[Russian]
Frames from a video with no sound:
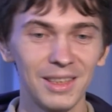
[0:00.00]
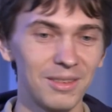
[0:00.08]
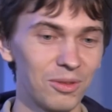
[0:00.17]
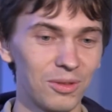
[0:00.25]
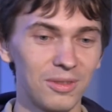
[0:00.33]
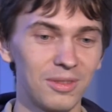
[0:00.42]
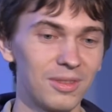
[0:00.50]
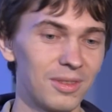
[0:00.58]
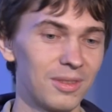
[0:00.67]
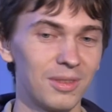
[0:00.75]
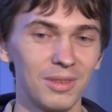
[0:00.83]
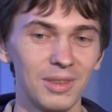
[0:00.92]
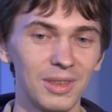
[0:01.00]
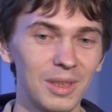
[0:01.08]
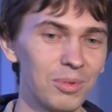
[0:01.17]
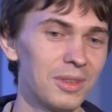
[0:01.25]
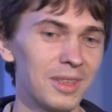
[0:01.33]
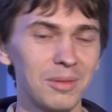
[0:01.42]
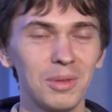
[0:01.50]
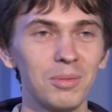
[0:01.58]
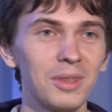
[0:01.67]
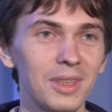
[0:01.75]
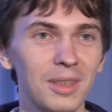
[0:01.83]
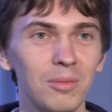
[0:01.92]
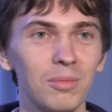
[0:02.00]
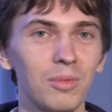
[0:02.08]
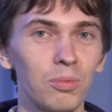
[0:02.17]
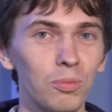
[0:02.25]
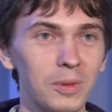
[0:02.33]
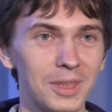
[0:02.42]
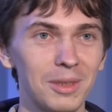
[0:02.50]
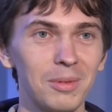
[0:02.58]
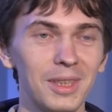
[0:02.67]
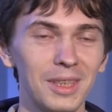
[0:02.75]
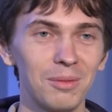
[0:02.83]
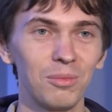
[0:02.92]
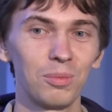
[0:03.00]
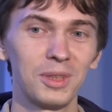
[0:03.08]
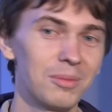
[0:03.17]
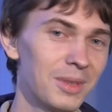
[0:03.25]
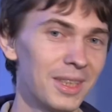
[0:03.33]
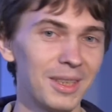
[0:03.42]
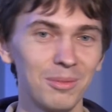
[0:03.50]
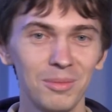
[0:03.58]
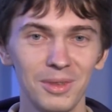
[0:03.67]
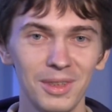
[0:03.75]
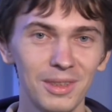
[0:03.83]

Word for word: вот, э, работаем, работаем, употребляем, употребляем.